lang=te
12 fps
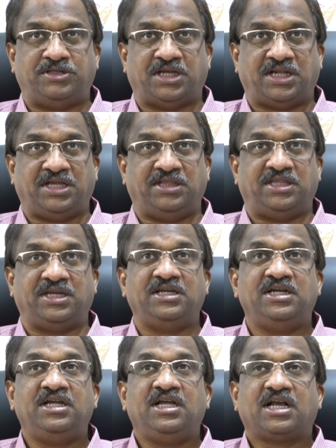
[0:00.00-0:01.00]
జరిగింది
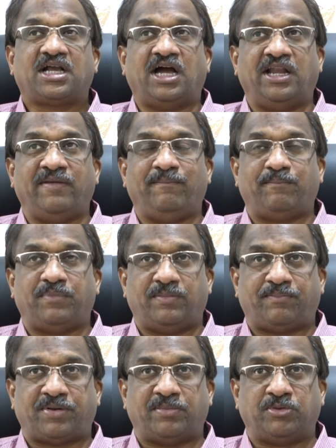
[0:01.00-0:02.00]
కానీ
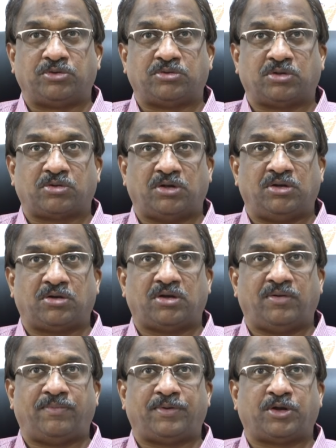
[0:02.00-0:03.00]
ప్రభుత్వ కొను
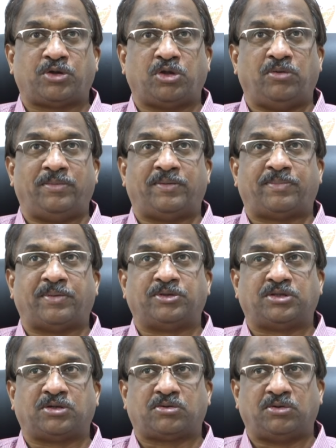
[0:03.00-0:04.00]
ప్రొక్యూర్మెంట్
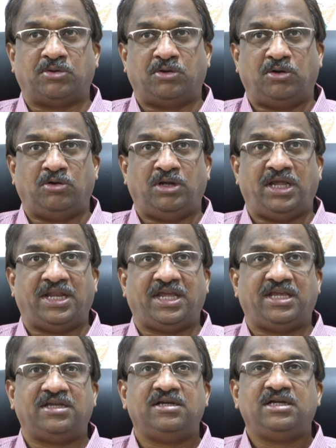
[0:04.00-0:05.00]
ప్రభుత్వ కొనుగోలు
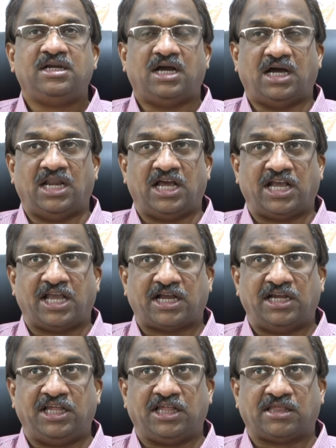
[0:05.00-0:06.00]
లేని అలాగే
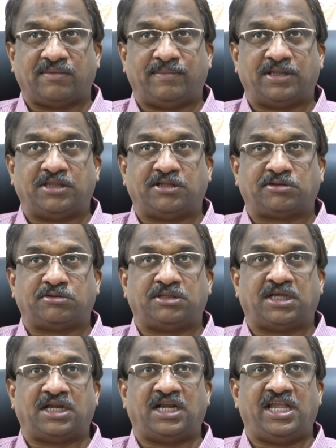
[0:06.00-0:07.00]
కనీస మద్దతు
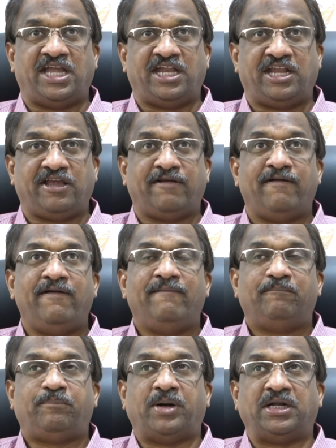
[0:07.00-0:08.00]
ధర లేని
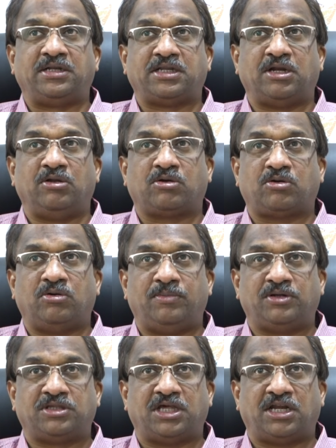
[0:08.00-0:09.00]

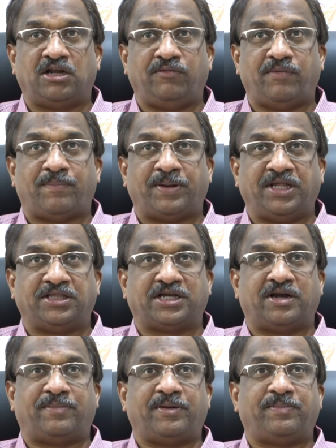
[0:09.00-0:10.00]
పంటలకోమో ధరలు
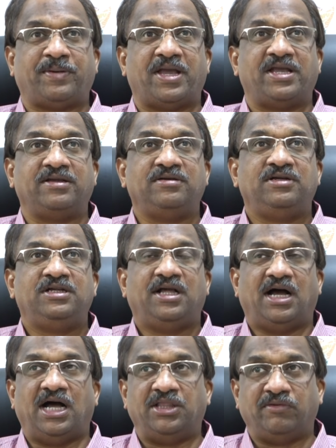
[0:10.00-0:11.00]
విపరీతంగా పడిపోయాయి
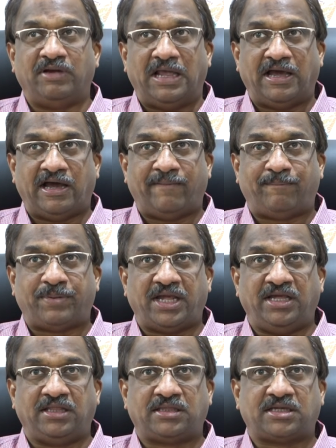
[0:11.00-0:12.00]
అందువల్ల ఆ
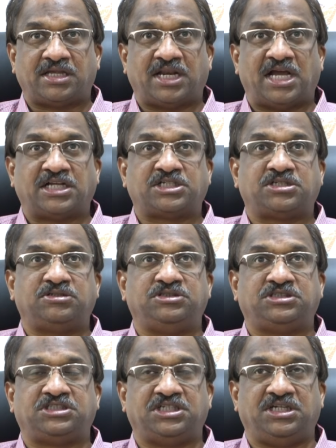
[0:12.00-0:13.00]
ప్రైస్ క్రాష్
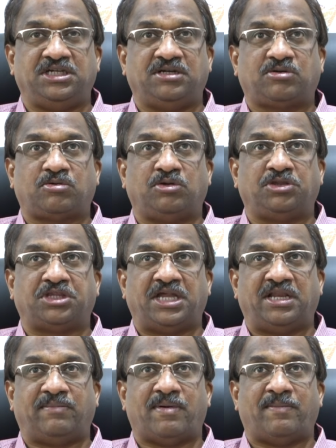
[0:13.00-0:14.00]
నుంచి
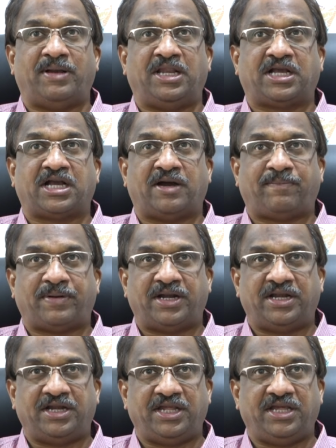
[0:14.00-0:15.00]
కొంతైనా మమ్మల్ని
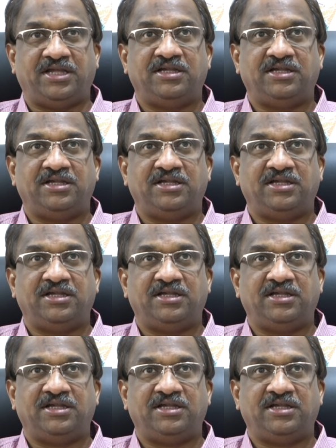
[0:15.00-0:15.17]
కాపాడండి